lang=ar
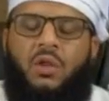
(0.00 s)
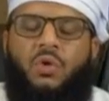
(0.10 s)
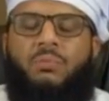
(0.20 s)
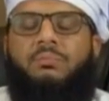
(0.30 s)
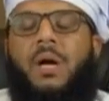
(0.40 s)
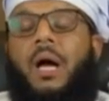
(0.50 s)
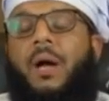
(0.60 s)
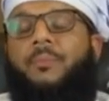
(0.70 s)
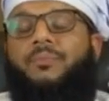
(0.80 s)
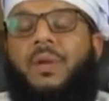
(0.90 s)
ثم
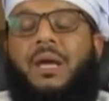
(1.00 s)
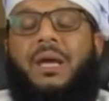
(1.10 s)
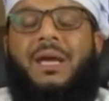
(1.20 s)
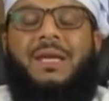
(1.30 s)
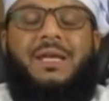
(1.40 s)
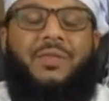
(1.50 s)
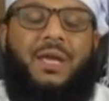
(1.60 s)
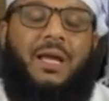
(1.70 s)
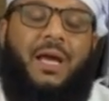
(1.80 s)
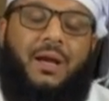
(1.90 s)
إن ذا
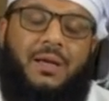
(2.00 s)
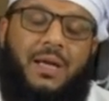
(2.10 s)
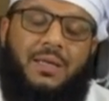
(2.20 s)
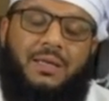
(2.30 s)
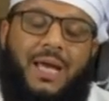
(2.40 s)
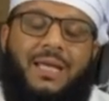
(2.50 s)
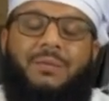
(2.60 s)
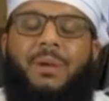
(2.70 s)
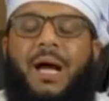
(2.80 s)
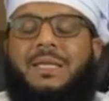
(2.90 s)
القرنين
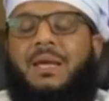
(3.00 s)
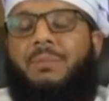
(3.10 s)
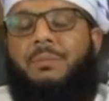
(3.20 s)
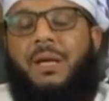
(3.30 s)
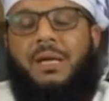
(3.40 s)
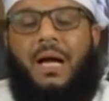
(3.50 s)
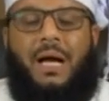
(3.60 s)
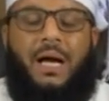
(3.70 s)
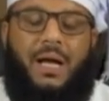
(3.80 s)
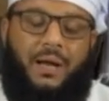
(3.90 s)
أتبع سببا
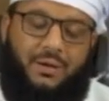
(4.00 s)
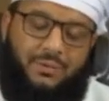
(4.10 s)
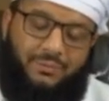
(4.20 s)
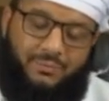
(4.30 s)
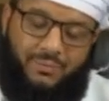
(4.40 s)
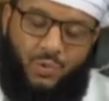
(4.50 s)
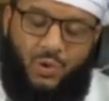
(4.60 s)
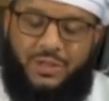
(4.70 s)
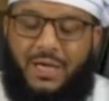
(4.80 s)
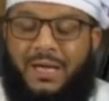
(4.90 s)
آخر
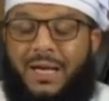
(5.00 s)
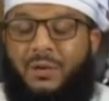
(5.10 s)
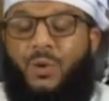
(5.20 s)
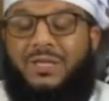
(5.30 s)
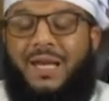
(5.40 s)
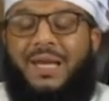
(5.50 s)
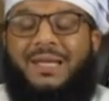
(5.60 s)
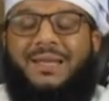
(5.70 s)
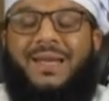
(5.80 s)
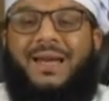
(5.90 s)
وسلك,
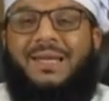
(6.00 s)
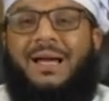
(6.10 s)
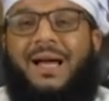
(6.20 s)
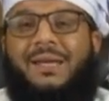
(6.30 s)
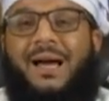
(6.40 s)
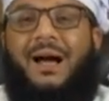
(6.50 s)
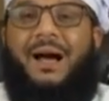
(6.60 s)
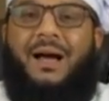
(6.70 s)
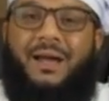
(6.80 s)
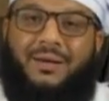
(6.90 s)
وسلك طريقا
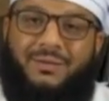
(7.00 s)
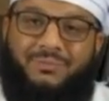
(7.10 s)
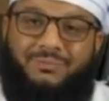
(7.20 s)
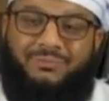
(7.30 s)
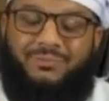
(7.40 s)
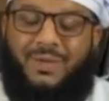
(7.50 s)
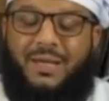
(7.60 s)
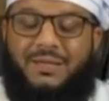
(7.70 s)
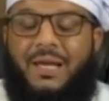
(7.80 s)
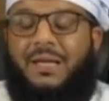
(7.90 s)
آخر
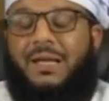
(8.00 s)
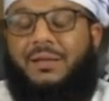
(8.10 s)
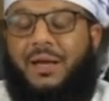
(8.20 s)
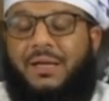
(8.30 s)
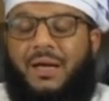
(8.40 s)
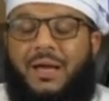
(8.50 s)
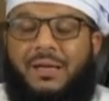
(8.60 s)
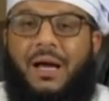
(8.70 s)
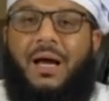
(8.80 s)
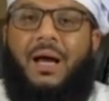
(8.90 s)
سلك
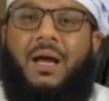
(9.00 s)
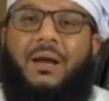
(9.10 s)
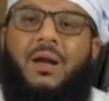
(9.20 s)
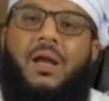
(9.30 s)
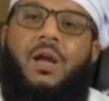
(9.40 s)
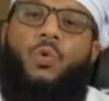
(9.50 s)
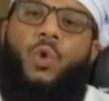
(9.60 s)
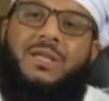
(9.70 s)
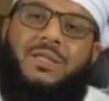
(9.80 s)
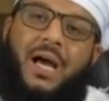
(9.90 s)
طريقا آخر
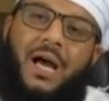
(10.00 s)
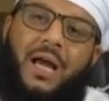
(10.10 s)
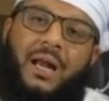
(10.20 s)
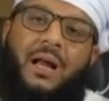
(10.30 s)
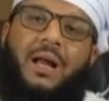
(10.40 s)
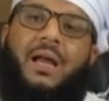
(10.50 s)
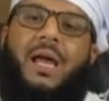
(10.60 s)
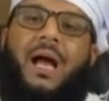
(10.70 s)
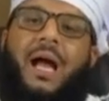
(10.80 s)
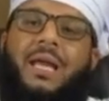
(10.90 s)
وسار
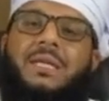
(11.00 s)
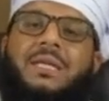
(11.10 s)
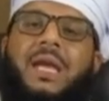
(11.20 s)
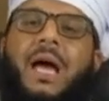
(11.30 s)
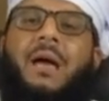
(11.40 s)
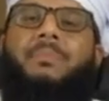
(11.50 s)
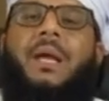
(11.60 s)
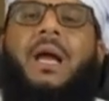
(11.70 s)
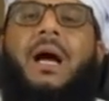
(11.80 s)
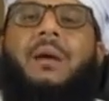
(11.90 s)
حتى
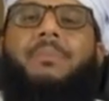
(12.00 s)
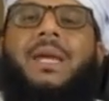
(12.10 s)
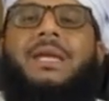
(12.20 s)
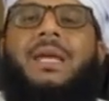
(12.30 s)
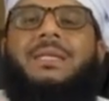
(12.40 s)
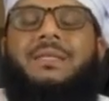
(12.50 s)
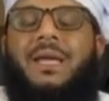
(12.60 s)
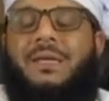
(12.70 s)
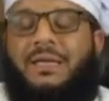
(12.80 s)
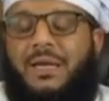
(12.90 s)
بلغ بين
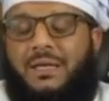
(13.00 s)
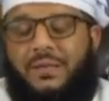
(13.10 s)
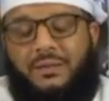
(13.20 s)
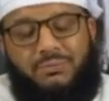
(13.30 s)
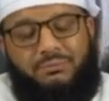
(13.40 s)
السدين